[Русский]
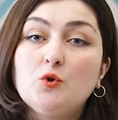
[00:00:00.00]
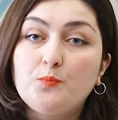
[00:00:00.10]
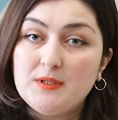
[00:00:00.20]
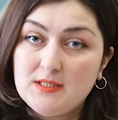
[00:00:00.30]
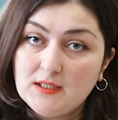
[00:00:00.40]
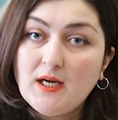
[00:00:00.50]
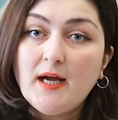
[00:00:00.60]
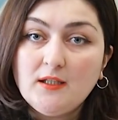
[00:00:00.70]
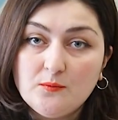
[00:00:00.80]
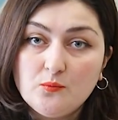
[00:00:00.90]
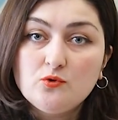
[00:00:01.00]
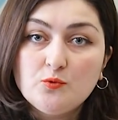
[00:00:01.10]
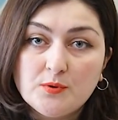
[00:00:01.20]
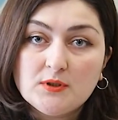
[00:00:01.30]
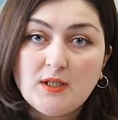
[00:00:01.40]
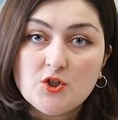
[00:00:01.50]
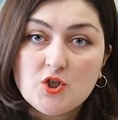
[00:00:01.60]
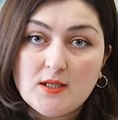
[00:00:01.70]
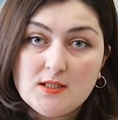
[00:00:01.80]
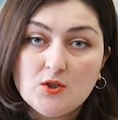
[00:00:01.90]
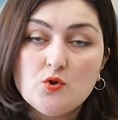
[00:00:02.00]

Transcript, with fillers: то подтекания будут продолжаться.